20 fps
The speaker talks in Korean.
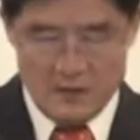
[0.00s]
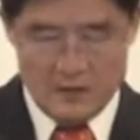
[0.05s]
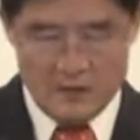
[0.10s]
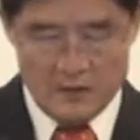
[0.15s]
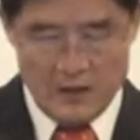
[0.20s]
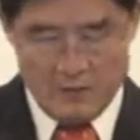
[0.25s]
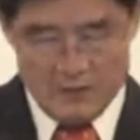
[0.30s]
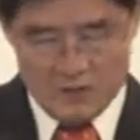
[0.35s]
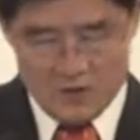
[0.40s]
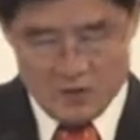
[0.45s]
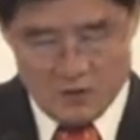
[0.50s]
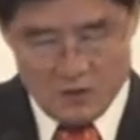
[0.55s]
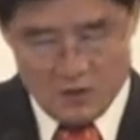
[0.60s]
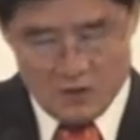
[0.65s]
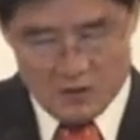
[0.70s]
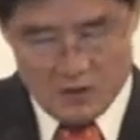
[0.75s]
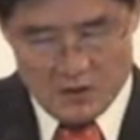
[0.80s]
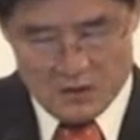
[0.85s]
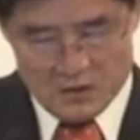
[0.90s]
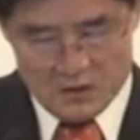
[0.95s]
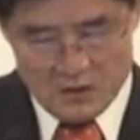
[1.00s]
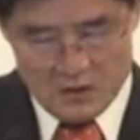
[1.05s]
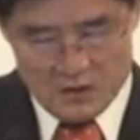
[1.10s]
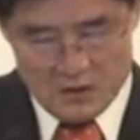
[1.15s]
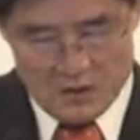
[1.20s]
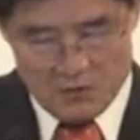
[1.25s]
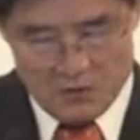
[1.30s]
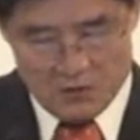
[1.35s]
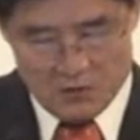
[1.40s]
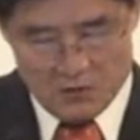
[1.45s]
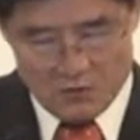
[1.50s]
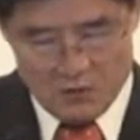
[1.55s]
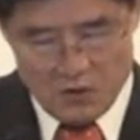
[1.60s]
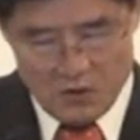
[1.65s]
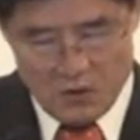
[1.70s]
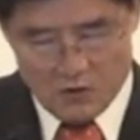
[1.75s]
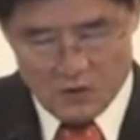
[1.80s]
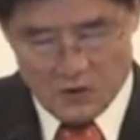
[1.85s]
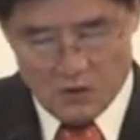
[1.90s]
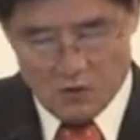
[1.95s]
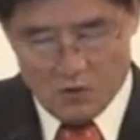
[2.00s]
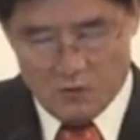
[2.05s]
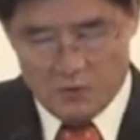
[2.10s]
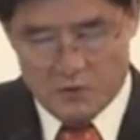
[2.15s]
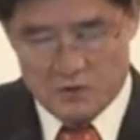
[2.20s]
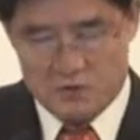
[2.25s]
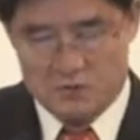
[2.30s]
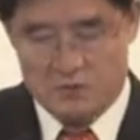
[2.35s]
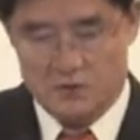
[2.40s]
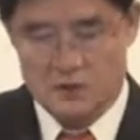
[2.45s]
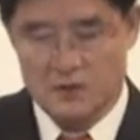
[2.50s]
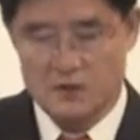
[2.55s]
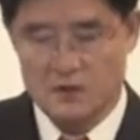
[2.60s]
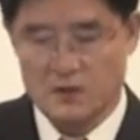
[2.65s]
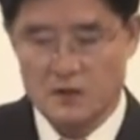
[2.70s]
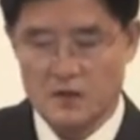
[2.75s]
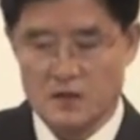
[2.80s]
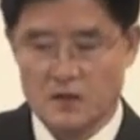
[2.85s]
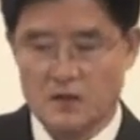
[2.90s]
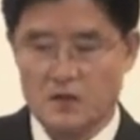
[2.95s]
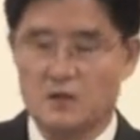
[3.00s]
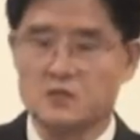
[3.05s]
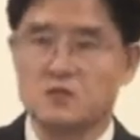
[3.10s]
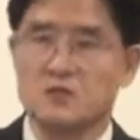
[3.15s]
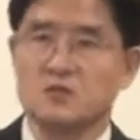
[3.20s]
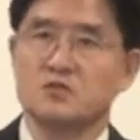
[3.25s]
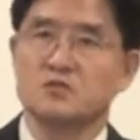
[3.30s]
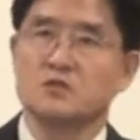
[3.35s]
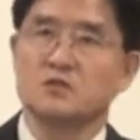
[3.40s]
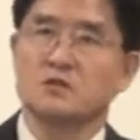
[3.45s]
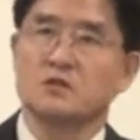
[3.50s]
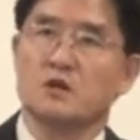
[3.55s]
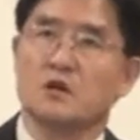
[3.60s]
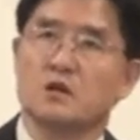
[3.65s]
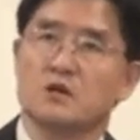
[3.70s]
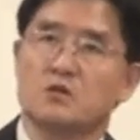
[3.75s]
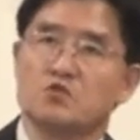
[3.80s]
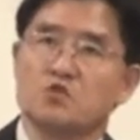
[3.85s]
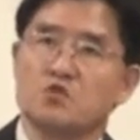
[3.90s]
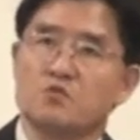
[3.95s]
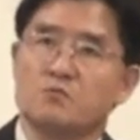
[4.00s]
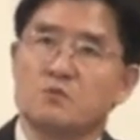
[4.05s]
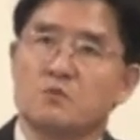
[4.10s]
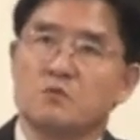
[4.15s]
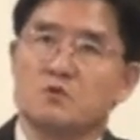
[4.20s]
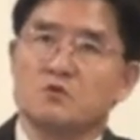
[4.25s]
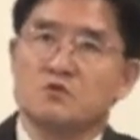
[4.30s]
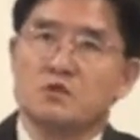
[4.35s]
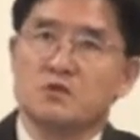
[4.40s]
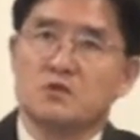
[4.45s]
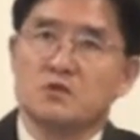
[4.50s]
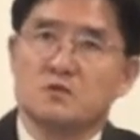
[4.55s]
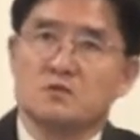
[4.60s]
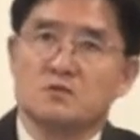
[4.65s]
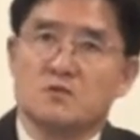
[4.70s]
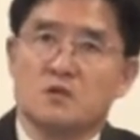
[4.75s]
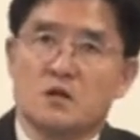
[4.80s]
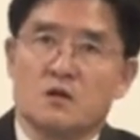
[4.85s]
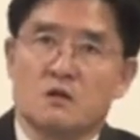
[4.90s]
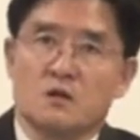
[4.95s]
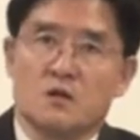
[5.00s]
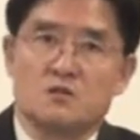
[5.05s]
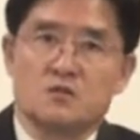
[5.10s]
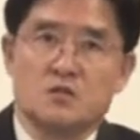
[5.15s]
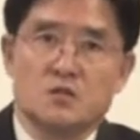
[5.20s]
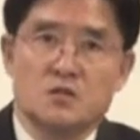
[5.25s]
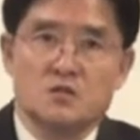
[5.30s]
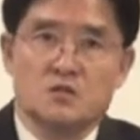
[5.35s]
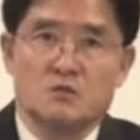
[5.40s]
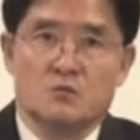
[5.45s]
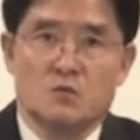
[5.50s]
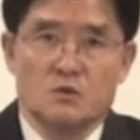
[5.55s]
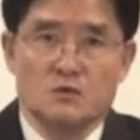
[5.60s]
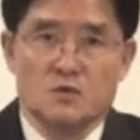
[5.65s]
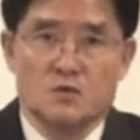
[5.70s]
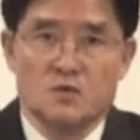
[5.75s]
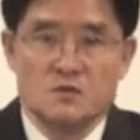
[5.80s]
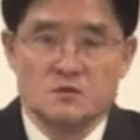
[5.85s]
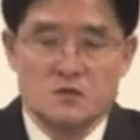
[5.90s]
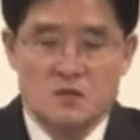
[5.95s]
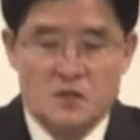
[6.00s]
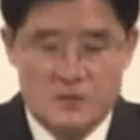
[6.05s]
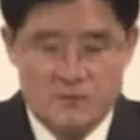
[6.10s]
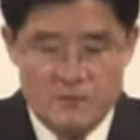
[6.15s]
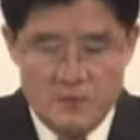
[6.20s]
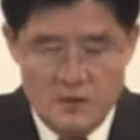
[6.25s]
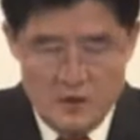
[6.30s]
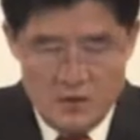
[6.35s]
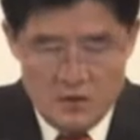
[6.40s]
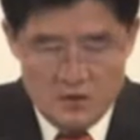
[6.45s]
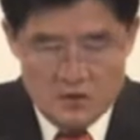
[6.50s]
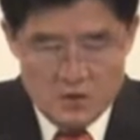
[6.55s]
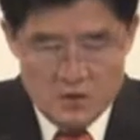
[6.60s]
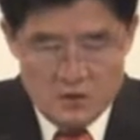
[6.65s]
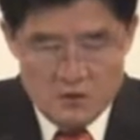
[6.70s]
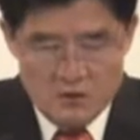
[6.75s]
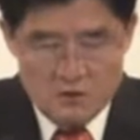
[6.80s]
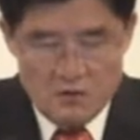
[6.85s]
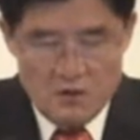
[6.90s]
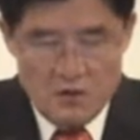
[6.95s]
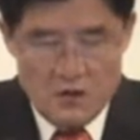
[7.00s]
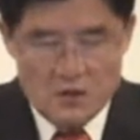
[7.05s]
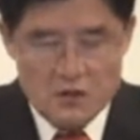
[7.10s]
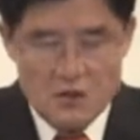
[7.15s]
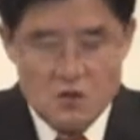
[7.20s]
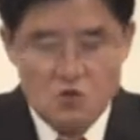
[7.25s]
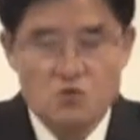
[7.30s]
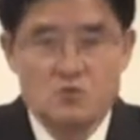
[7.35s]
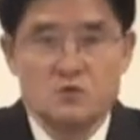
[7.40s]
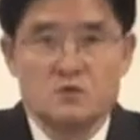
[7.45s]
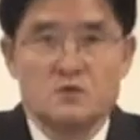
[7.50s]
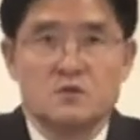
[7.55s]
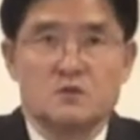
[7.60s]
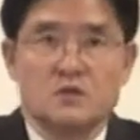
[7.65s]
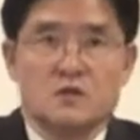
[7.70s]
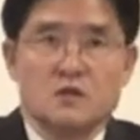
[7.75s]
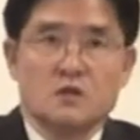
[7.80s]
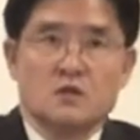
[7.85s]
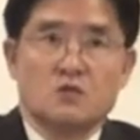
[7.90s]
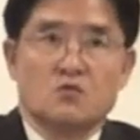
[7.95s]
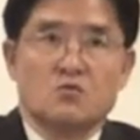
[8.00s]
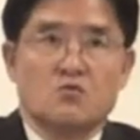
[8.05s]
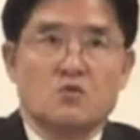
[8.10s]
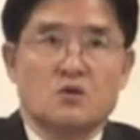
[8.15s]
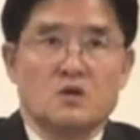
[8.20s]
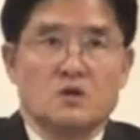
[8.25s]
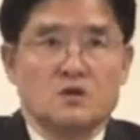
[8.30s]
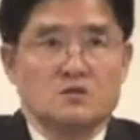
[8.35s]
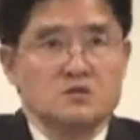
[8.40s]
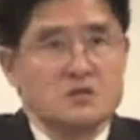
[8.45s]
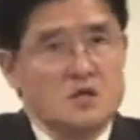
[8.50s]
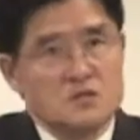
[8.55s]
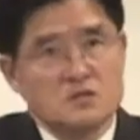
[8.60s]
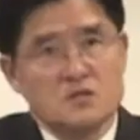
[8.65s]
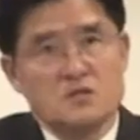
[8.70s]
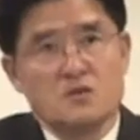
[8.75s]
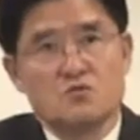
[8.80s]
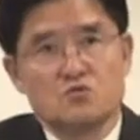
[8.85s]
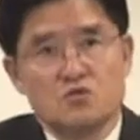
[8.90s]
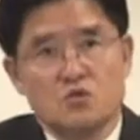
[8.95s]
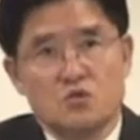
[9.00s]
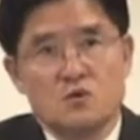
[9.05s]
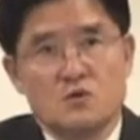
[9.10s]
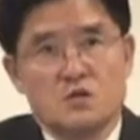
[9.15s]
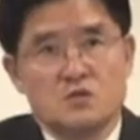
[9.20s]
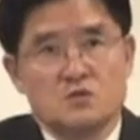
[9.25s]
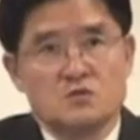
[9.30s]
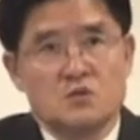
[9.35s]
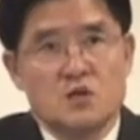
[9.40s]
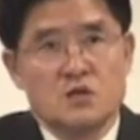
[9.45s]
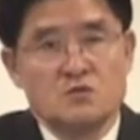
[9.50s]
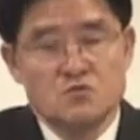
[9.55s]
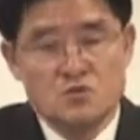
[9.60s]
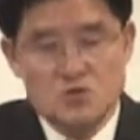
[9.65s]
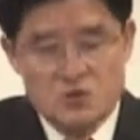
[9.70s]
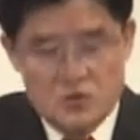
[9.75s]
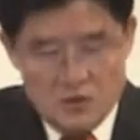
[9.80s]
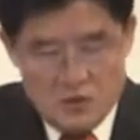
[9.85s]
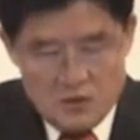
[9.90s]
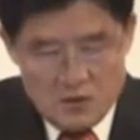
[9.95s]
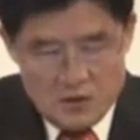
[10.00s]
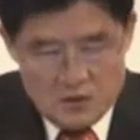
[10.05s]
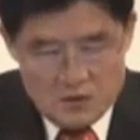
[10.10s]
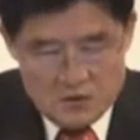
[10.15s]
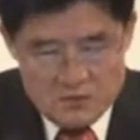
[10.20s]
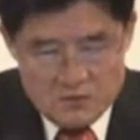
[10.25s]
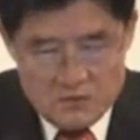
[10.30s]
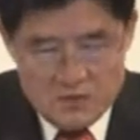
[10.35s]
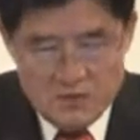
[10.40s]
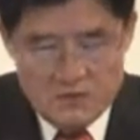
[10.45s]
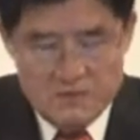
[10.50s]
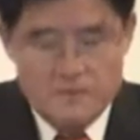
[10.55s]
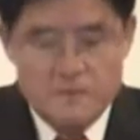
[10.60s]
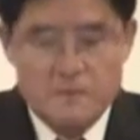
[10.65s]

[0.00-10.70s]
남자와 여자 사이 의 장벽도 굉장히 높았습니다. 가장 심각한 건 율법을 지키는 사람과 지키지 못하는 사람, 선과 악의 구분은 우리가 상상을 초월하는 로 아주 심각했습니다.